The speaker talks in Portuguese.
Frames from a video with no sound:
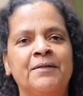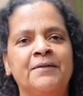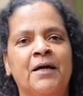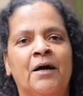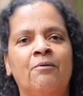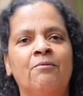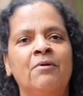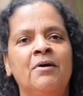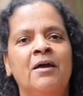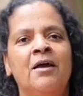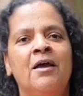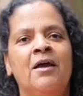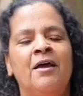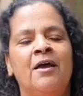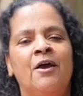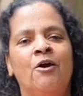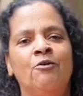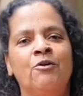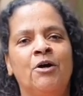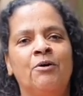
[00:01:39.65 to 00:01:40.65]
Então,
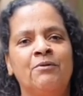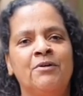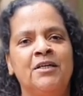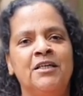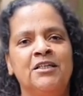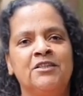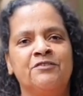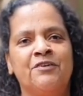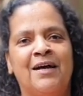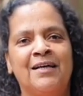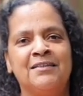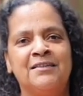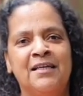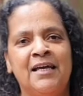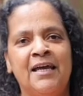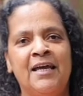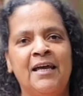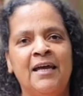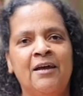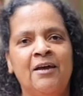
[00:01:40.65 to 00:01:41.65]
eu não quis
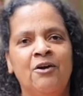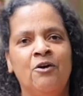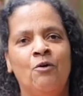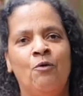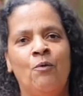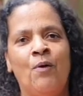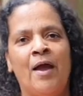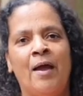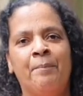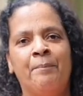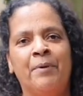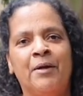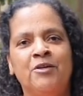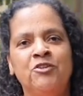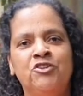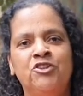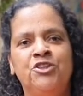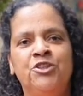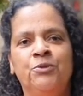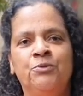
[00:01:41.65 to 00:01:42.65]
fazer o
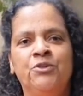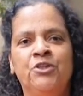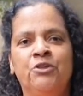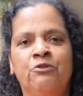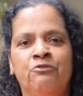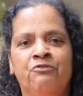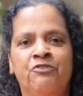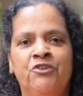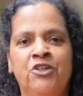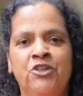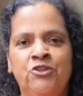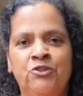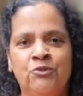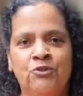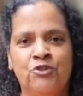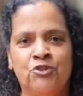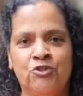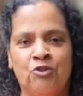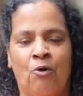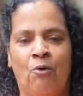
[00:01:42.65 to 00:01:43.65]
replantio em um vídeo
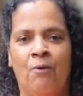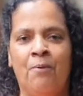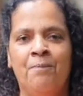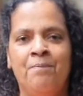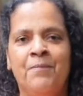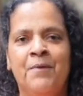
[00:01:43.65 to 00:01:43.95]
só.